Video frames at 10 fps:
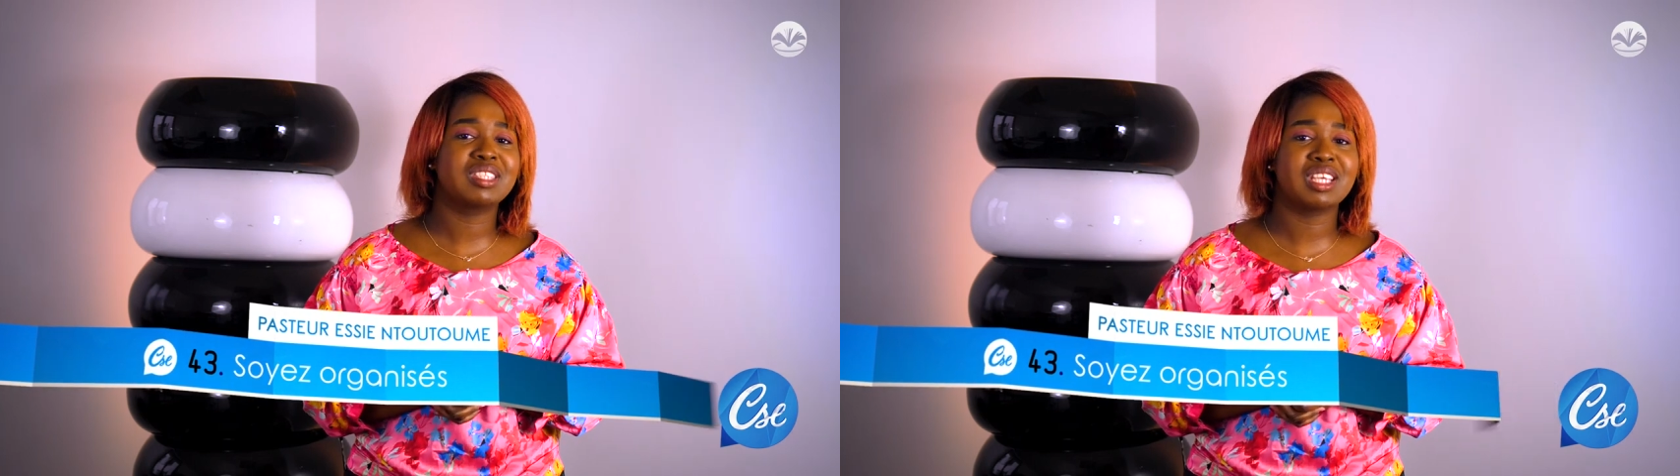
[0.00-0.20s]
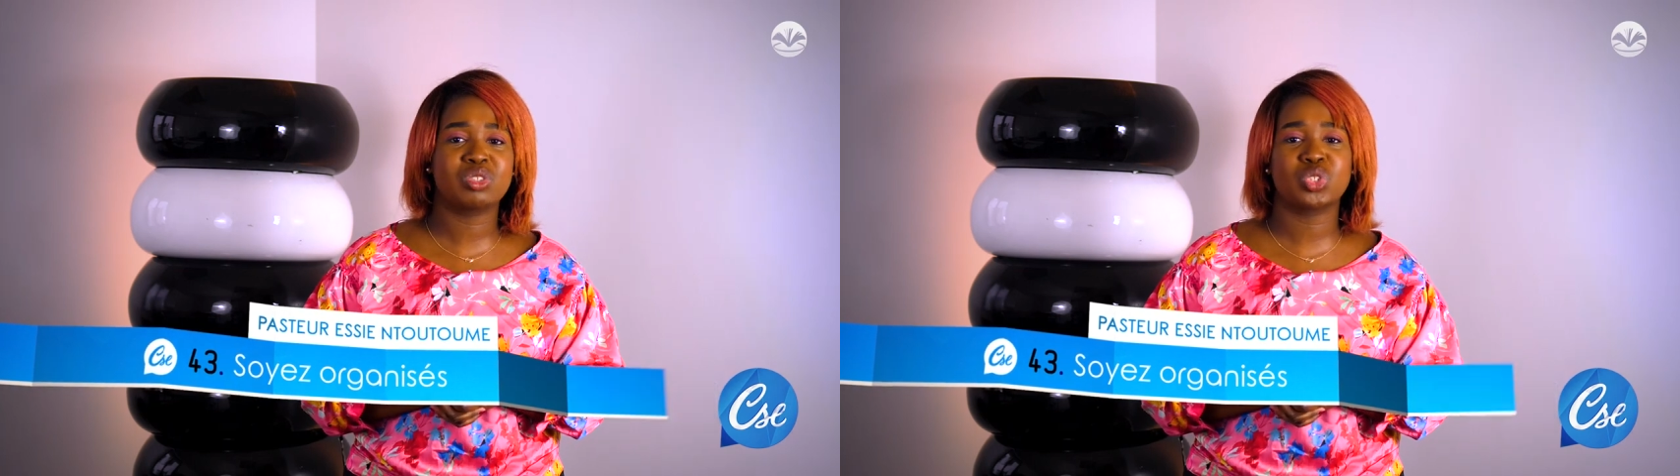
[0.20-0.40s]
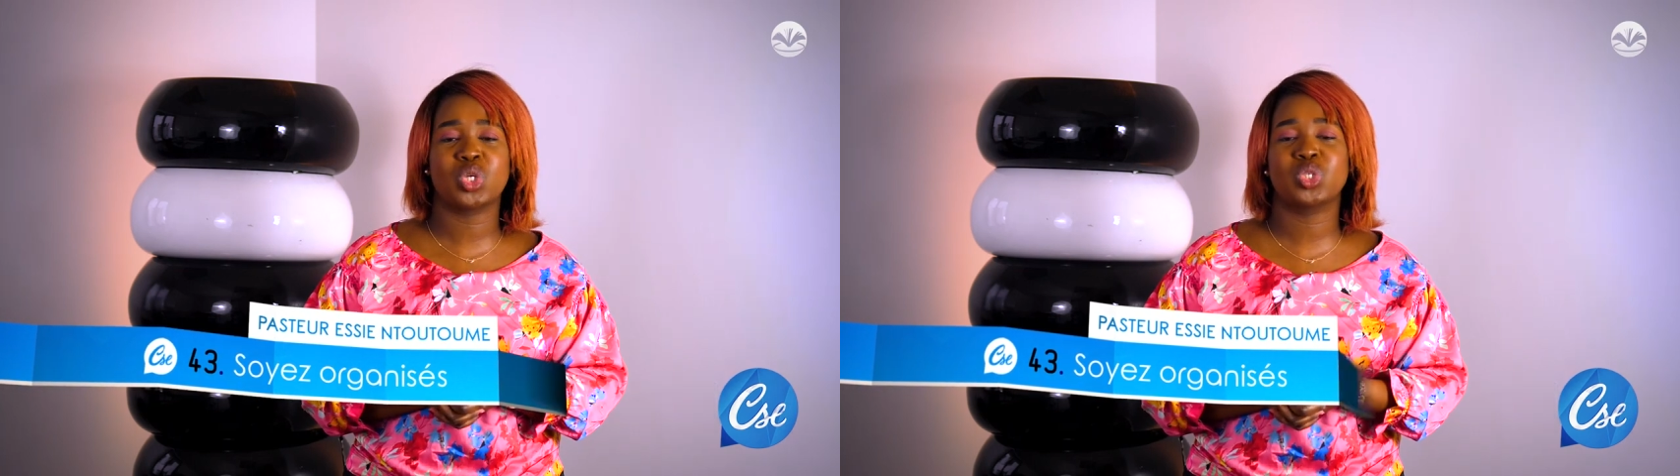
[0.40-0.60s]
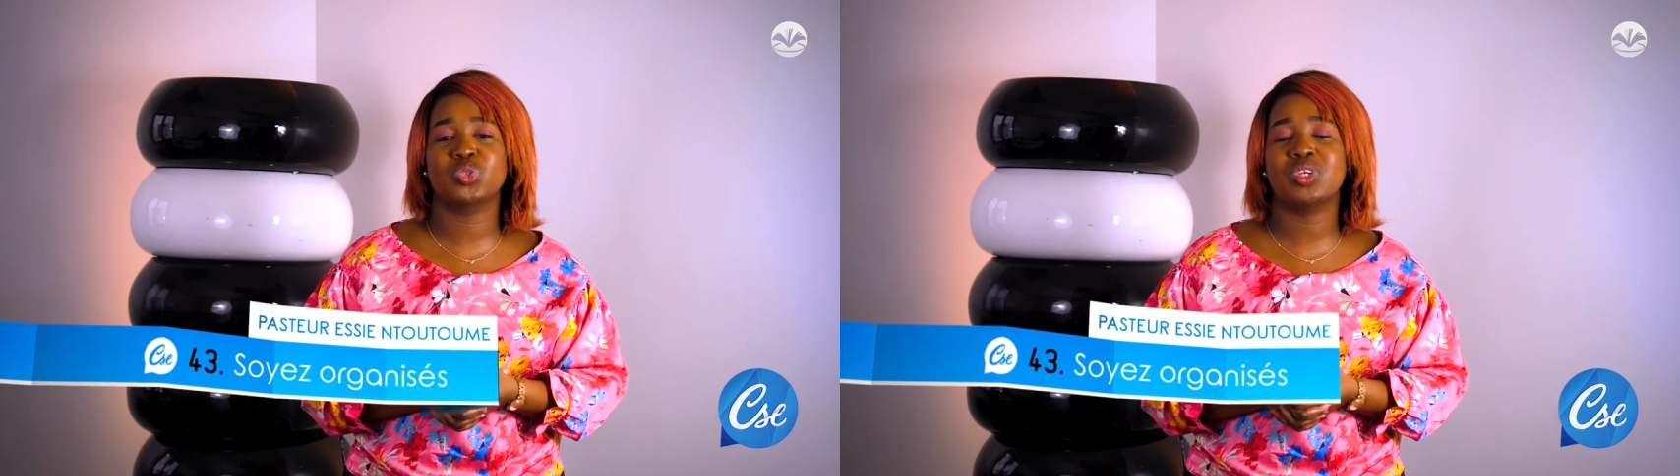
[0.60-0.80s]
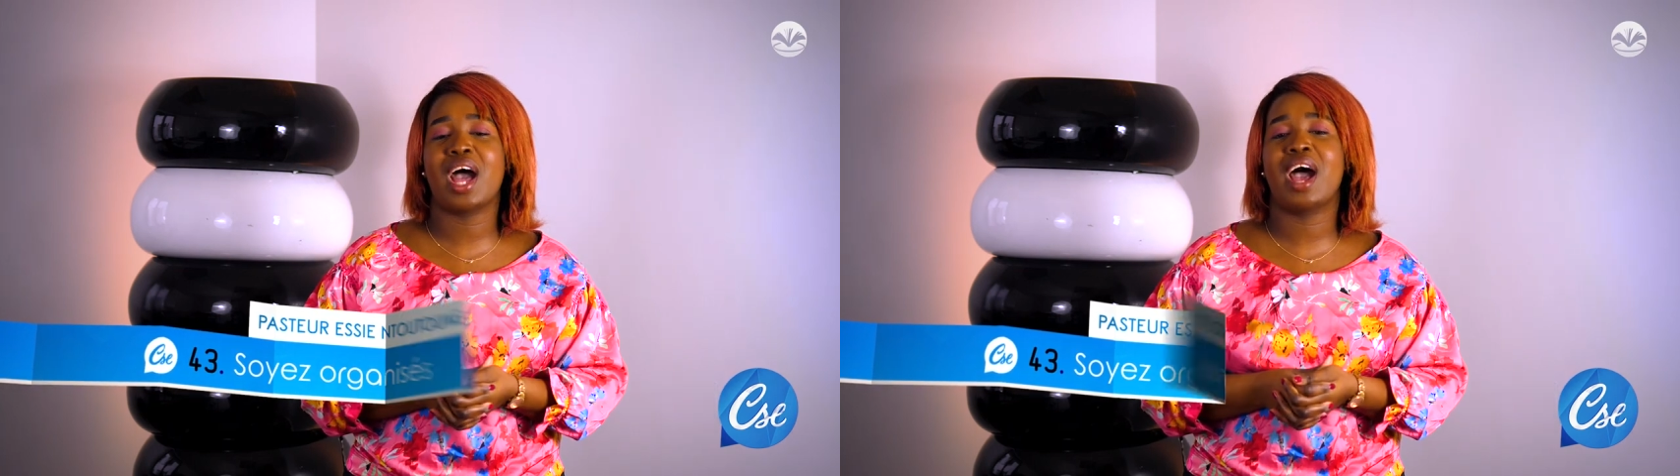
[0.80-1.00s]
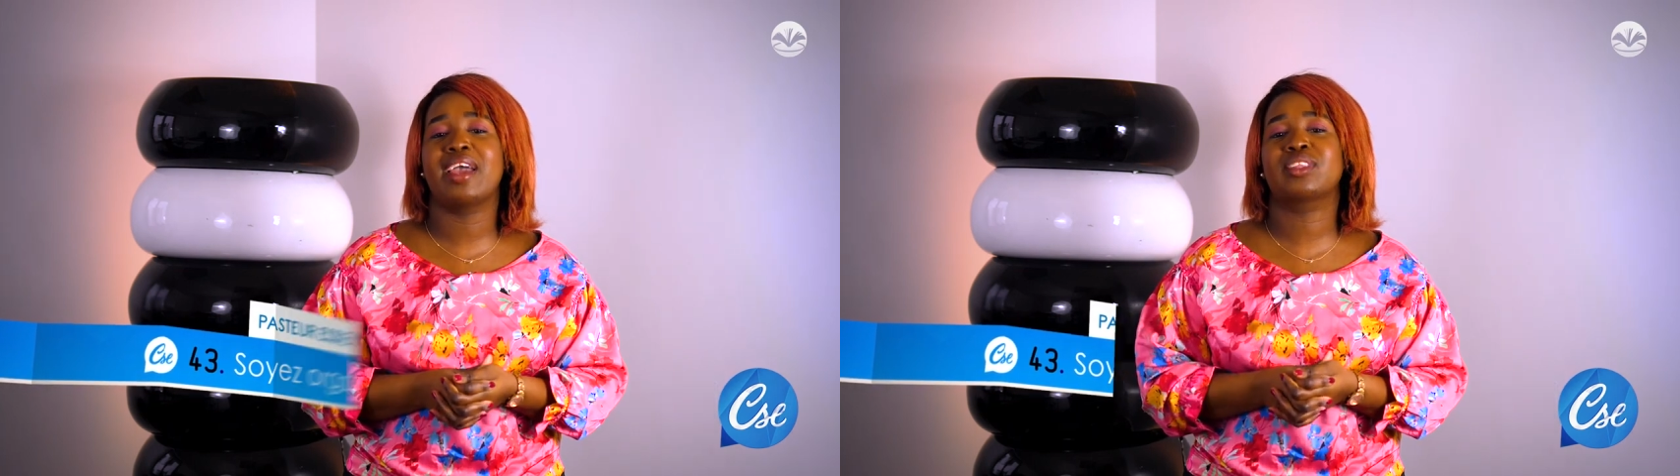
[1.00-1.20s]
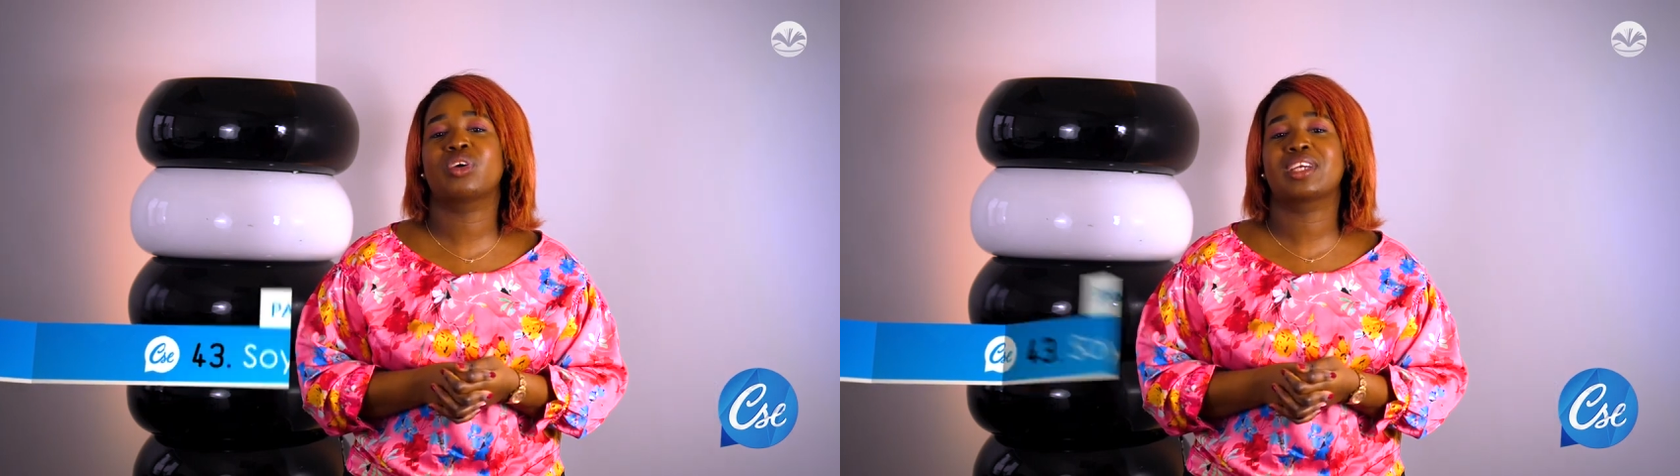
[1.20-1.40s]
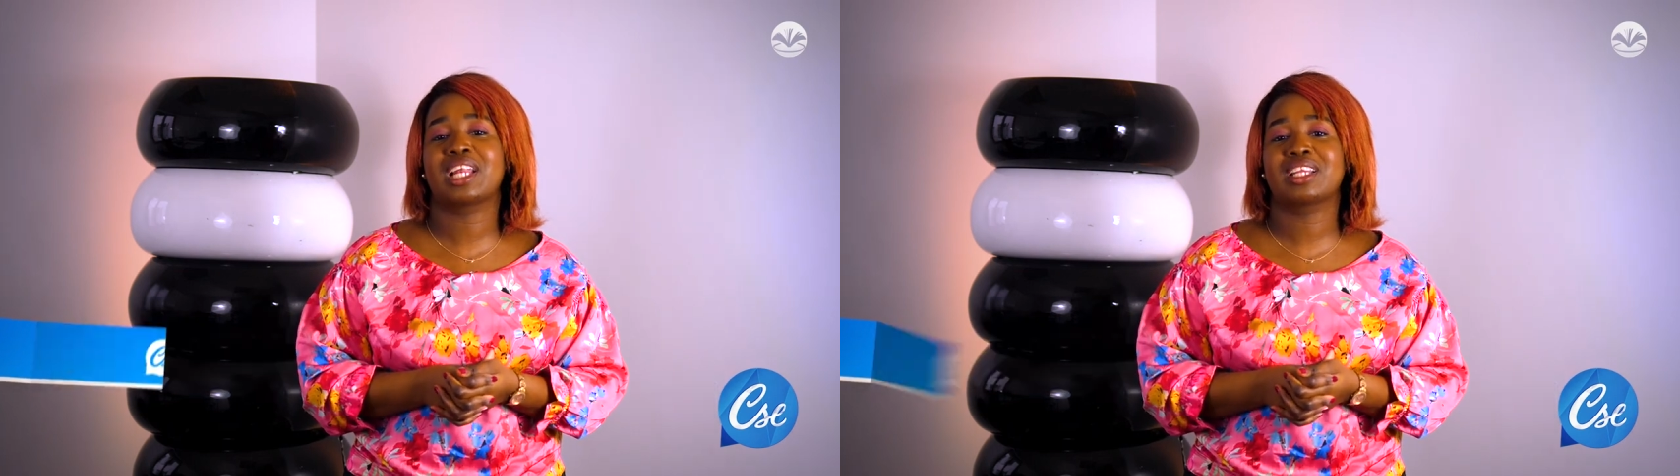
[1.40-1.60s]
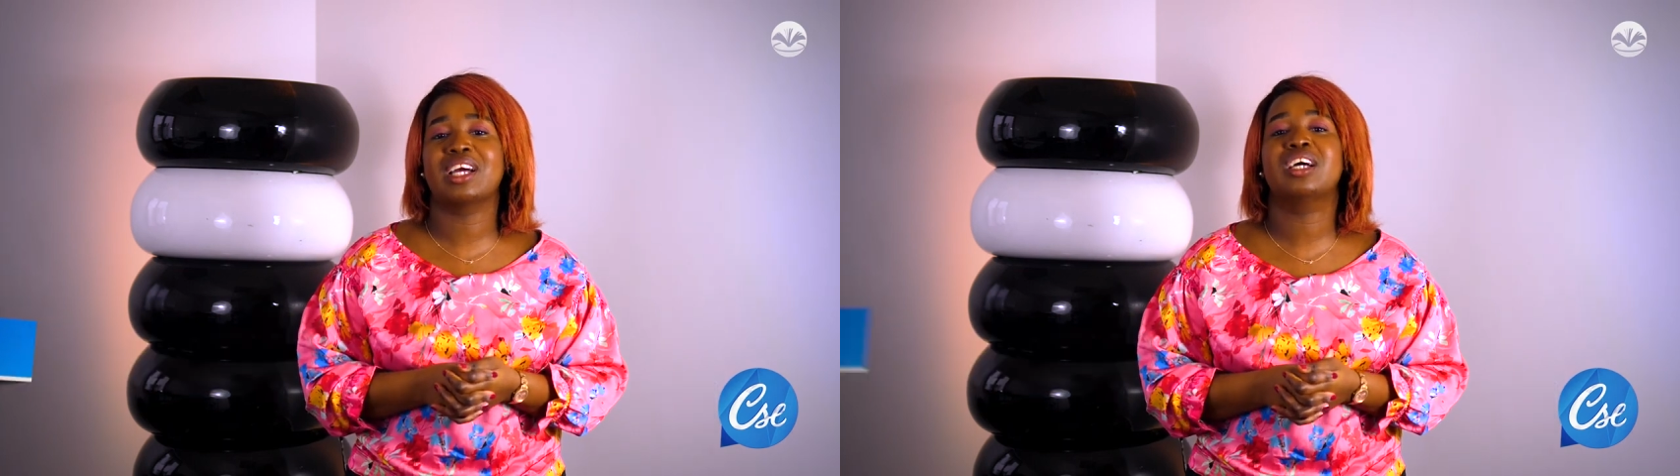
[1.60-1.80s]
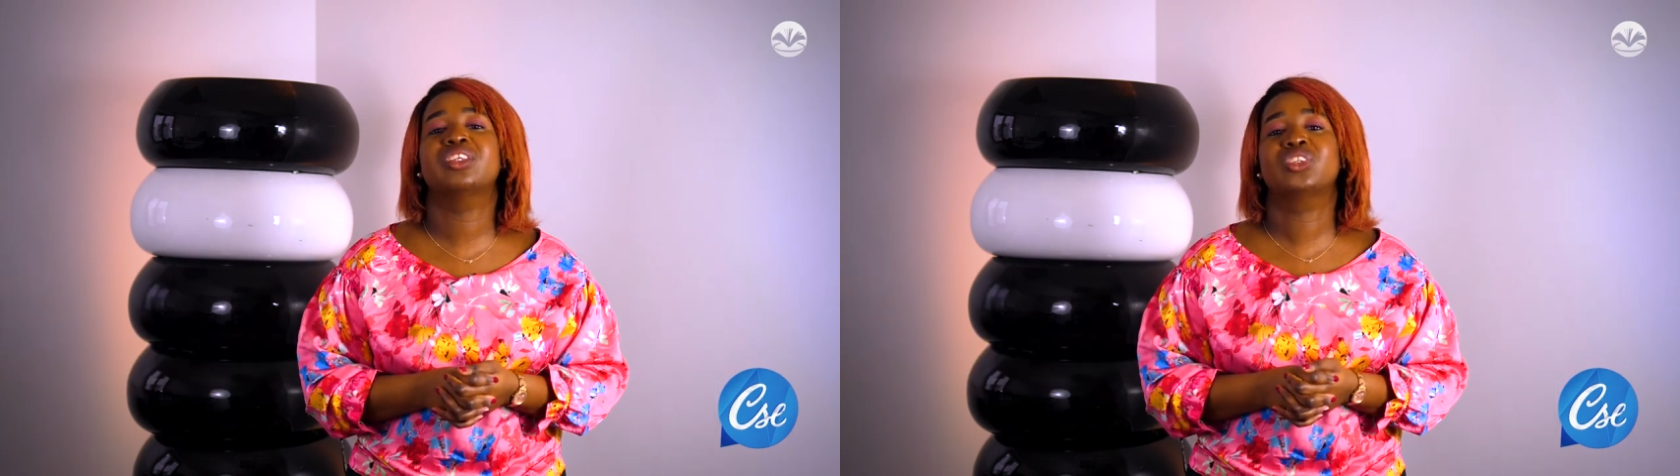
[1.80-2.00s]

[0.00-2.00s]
dès aujourd'hui à être quelqu'un